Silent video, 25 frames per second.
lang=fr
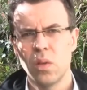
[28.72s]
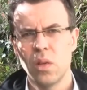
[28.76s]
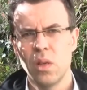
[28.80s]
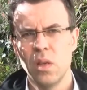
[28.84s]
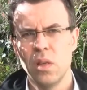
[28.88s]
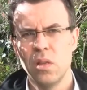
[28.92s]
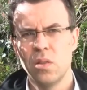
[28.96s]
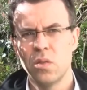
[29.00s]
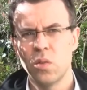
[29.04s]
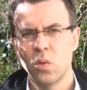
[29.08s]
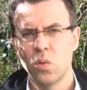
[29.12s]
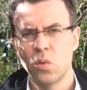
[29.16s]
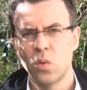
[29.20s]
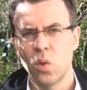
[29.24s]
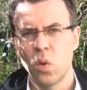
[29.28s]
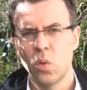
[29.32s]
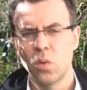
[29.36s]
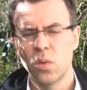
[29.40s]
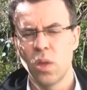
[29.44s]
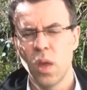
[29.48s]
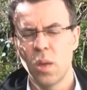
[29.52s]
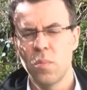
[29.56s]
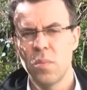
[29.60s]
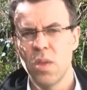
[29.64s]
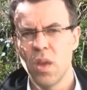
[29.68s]
il s'entend
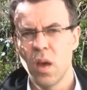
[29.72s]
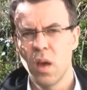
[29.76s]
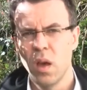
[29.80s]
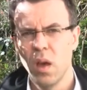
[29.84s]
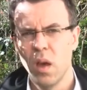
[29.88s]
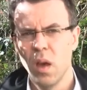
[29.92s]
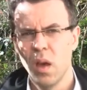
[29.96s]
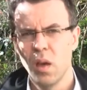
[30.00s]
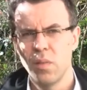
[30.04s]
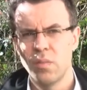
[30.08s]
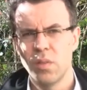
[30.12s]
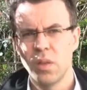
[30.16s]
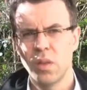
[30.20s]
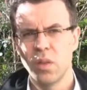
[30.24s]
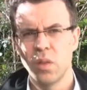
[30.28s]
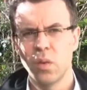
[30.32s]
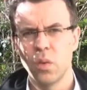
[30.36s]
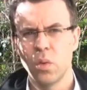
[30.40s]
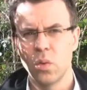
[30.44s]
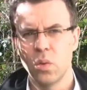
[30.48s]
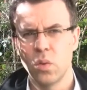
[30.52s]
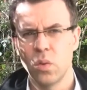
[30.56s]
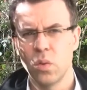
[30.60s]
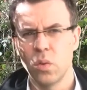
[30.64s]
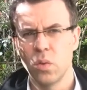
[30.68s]
très bien avec
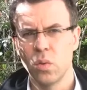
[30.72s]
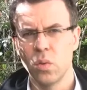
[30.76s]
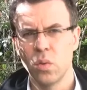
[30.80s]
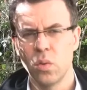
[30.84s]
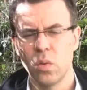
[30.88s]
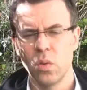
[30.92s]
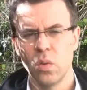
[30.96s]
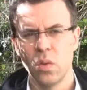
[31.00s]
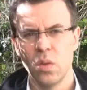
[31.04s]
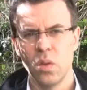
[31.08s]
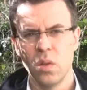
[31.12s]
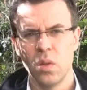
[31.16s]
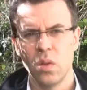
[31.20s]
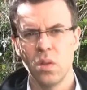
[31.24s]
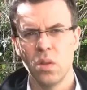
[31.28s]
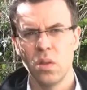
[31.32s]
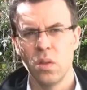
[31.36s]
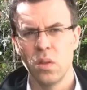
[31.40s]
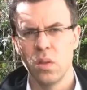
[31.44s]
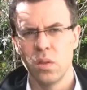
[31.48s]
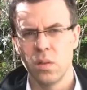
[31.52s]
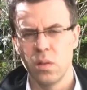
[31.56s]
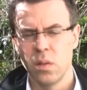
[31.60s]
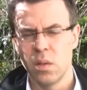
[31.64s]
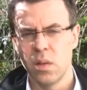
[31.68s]

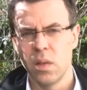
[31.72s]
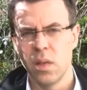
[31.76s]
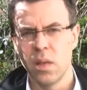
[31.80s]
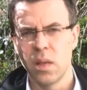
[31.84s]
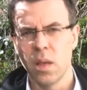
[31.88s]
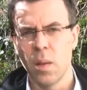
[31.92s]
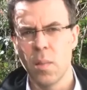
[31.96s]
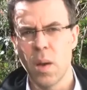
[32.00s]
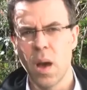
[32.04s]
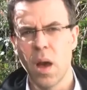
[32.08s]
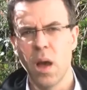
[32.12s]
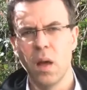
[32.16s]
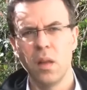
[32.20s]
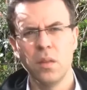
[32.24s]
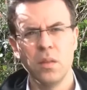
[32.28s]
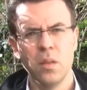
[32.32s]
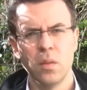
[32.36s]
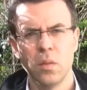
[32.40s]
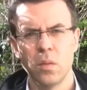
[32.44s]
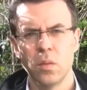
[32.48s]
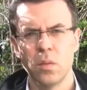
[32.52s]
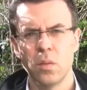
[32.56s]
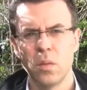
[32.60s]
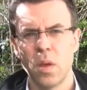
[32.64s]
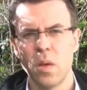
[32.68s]
les
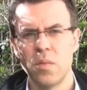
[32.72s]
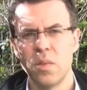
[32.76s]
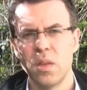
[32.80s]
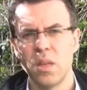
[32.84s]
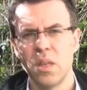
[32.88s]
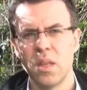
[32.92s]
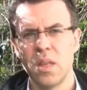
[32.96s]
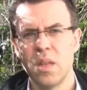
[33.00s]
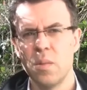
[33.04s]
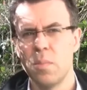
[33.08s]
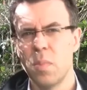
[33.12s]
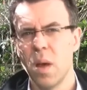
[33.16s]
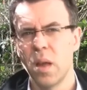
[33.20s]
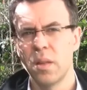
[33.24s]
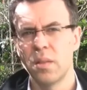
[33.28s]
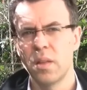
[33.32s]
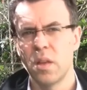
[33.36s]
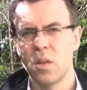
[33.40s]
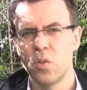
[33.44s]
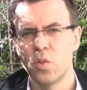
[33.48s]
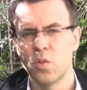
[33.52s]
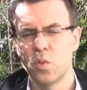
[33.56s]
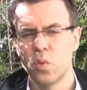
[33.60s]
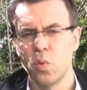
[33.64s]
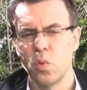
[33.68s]
camarades avec qui il
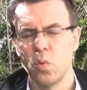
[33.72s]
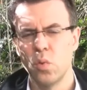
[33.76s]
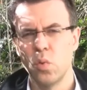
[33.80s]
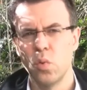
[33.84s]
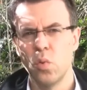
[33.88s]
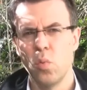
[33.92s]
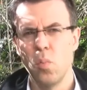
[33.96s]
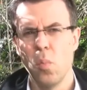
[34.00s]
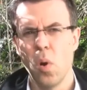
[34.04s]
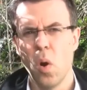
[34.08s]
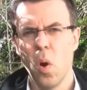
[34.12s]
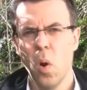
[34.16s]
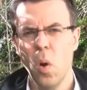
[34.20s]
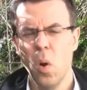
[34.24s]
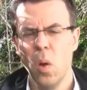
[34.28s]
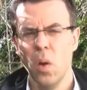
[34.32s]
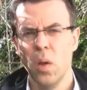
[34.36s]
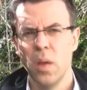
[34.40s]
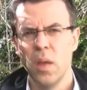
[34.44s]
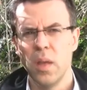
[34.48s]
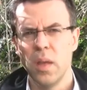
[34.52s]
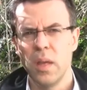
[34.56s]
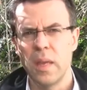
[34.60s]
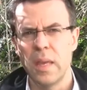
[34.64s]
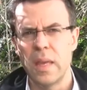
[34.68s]
partage le banc
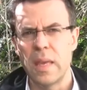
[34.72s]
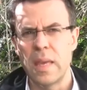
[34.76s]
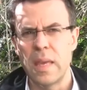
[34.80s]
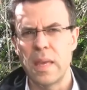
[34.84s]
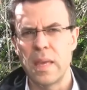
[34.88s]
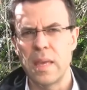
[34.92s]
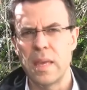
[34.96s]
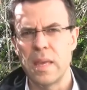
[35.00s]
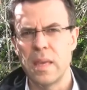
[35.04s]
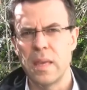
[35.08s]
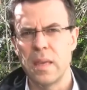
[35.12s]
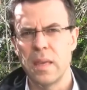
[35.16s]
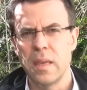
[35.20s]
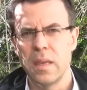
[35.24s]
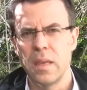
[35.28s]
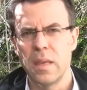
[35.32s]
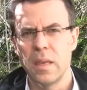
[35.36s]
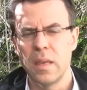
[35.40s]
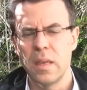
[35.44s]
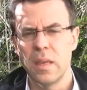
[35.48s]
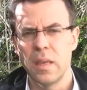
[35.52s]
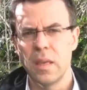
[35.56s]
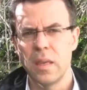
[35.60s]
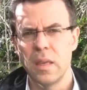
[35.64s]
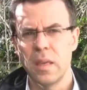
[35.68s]

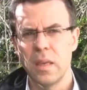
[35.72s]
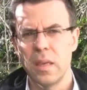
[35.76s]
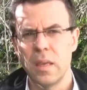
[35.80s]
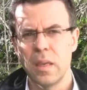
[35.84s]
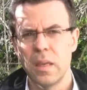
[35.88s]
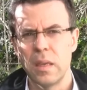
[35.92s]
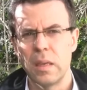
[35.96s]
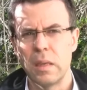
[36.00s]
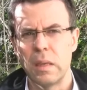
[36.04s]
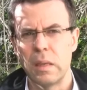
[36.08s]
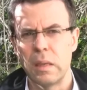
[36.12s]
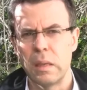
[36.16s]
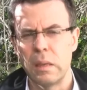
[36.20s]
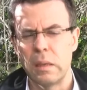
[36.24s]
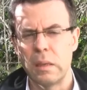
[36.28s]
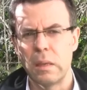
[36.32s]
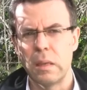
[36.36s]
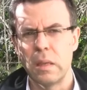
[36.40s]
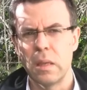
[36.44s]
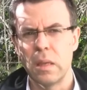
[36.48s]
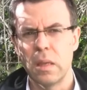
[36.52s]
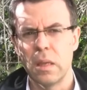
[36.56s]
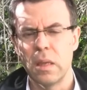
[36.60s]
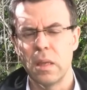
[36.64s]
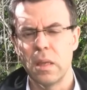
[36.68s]
et
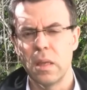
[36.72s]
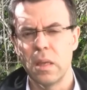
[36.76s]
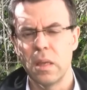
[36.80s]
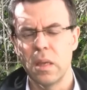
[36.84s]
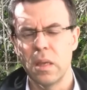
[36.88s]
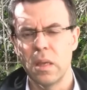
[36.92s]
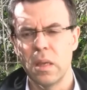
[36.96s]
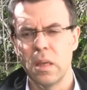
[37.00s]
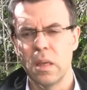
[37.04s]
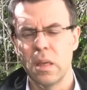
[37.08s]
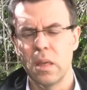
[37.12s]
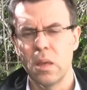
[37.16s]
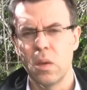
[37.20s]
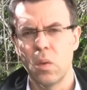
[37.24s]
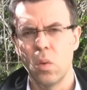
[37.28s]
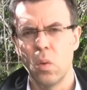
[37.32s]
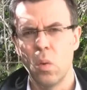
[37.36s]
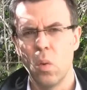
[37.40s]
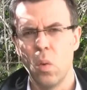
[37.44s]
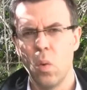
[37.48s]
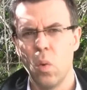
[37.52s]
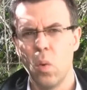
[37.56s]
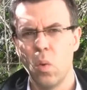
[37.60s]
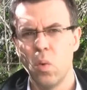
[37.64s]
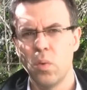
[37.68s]

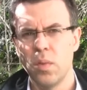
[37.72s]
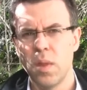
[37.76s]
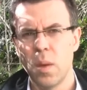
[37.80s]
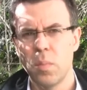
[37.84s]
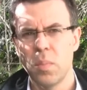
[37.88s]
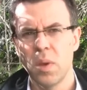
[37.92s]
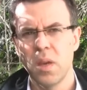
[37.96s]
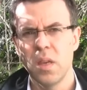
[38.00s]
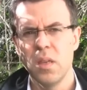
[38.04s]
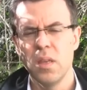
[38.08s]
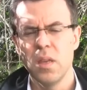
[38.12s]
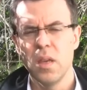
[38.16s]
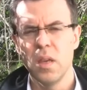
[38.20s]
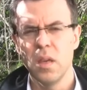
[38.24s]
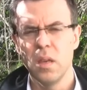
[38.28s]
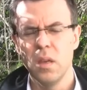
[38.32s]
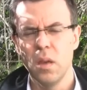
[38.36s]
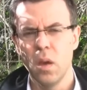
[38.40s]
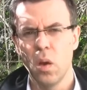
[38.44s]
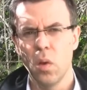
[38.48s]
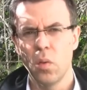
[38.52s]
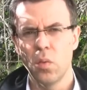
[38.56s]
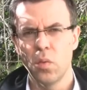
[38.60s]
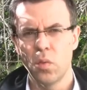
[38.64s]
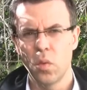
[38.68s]
on a prié
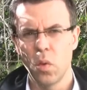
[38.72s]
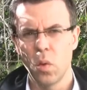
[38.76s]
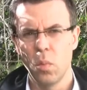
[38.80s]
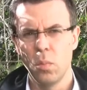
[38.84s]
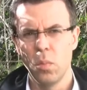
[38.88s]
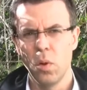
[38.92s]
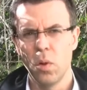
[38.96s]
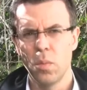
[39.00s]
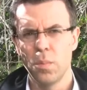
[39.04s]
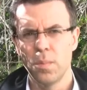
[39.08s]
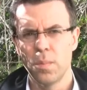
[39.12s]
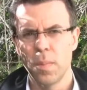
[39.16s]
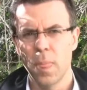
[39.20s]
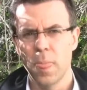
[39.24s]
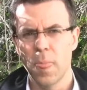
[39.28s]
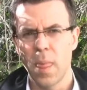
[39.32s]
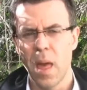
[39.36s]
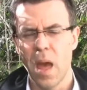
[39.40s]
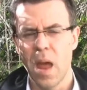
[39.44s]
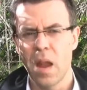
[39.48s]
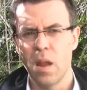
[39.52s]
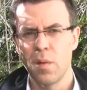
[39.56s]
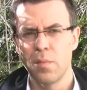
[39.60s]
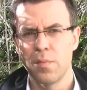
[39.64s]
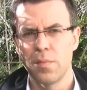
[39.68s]
ensemble
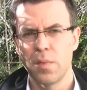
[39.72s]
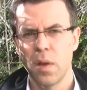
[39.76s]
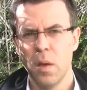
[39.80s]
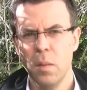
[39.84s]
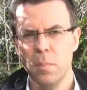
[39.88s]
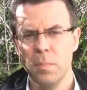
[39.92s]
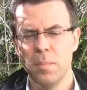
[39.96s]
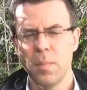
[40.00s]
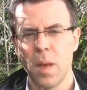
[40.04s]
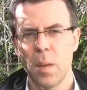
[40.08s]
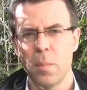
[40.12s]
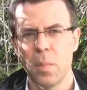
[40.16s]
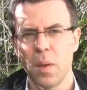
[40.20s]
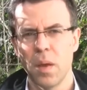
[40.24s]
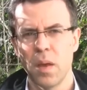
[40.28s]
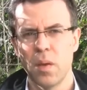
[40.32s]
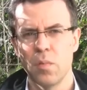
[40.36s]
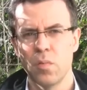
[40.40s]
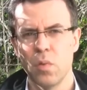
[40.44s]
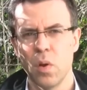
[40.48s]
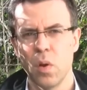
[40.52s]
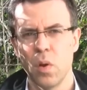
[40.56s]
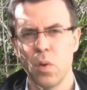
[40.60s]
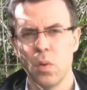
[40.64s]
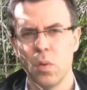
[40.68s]
à la fin, après
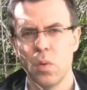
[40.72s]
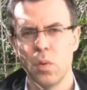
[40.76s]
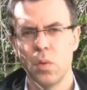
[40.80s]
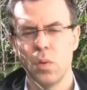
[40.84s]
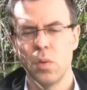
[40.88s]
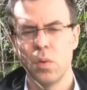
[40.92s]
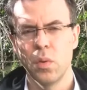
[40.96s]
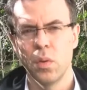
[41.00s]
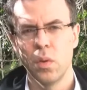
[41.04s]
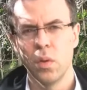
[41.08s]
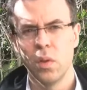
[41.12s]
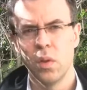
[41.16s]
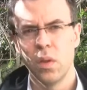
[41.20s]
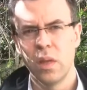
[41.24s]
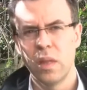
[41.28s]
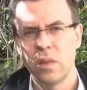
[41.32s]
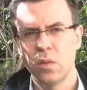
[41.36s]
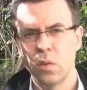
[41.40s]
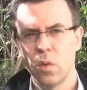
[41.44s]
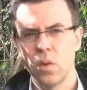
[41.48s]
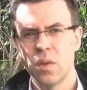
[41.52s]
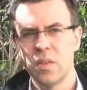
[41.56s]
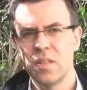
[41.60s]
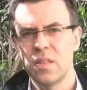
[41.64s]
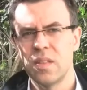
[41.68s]
avoir
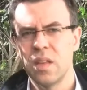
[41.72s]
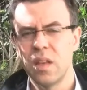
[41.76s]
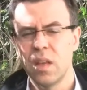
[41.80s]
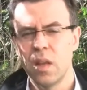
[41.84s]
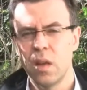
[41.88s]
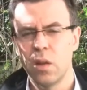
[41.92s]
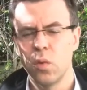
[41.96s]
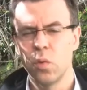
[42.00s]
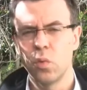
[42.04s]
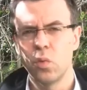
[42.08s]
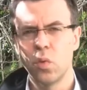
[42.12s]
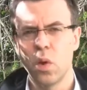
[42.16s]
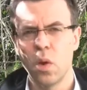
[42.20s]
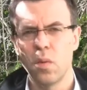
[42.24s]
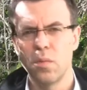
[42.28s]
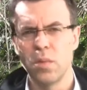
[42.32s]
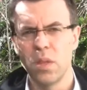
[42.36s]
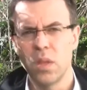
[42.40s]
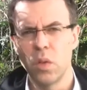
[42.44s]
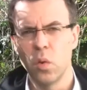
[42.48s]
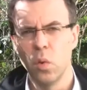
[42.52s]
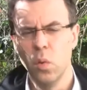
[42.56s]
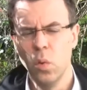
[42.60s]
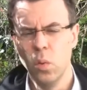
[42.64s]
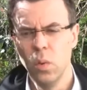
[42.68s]
euh, resté quelques temps
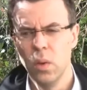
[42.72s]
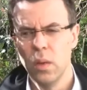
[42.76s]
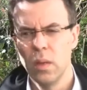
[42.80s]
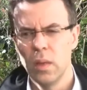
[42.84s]
avec eux.